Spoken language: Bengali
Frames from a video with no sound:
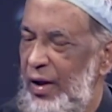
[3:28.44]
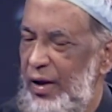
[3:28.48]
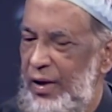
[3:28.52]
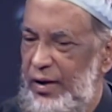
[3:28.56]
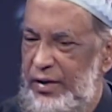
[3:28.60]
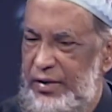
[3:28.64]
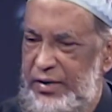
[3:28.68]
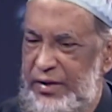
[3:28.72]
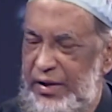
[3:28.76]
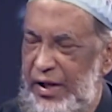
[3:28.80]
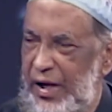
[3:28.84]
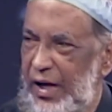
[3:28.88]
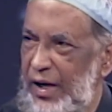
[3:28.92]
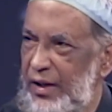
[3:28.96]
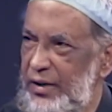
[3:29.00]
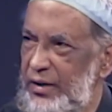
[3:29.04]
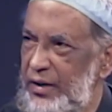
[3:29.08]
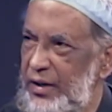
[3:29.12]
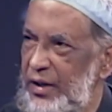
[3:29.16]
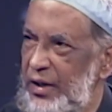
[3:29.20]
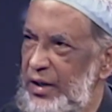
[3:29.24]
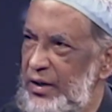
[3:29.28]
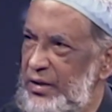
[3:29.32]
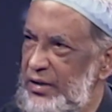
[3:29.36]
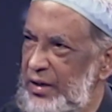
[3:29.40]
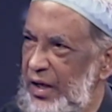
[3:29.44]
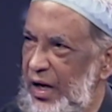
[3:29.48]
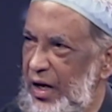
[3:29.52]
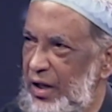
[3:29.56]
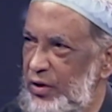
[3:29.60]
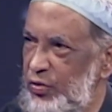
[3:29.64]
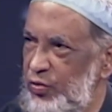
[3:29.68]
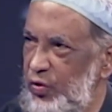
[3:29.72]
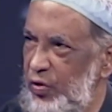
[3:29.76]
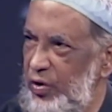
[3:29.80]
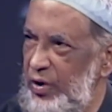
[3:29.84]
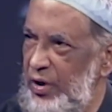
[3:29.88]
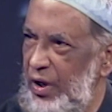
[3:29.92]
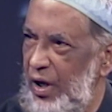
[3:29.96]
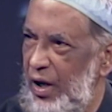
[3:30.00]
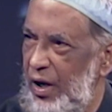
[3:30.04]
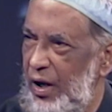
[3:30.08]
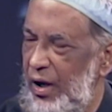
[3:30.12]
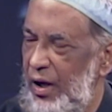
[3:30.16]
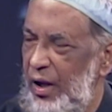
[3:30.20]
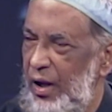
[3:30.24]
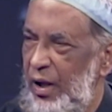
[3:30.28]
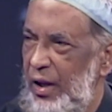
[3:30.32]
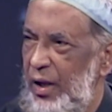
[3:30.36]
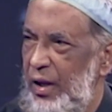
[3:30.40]
সেখান থেকে সারা দুনিয়া
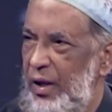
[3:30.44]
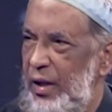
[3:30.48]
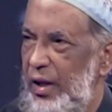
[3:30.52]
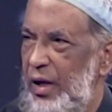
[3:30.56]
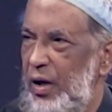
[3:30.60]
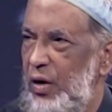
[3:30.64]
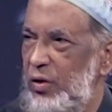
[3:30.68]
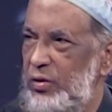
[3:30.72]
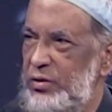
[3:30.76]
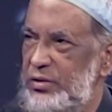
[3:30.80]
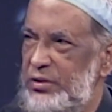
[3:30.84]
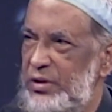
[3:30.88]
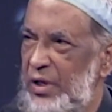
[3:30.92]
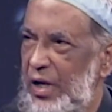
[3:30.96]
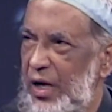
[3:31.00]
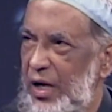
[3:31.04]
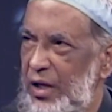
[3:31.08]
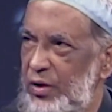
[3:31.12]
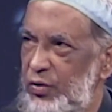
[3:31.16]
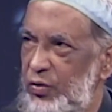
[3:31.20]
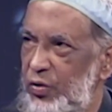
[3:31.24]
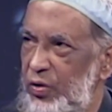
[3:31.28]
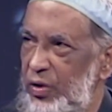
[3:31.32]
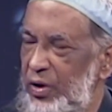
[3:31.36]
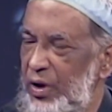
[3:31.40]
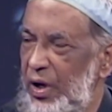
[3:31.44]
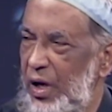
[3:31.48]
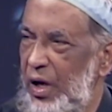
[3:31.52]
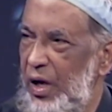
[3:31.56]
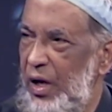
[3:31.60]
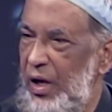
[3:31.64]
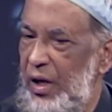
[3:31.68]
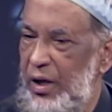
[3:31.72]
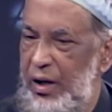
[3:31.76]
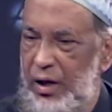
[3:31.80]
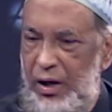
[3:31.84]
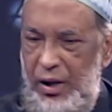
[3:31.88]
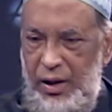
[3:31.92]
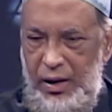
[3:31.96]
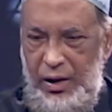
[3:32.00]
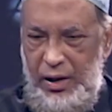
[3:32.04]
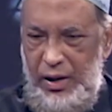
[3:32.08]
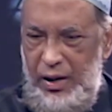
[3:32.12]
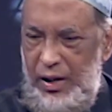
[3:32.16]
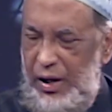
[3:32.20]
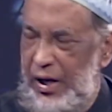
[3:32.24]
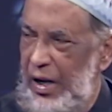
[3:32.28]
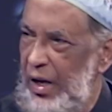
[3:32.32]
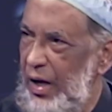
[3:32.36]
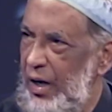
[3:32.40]
এখন সারা দুনিয়া
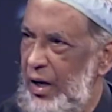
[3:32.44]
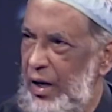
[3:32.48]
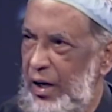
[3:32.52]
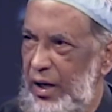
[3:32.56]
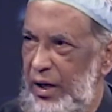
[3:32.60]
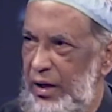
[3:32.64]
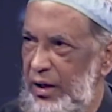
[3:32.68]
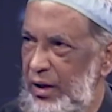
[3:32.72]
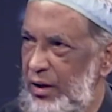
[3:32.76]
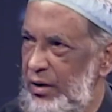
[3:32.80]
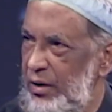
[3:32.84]
লাখখানিক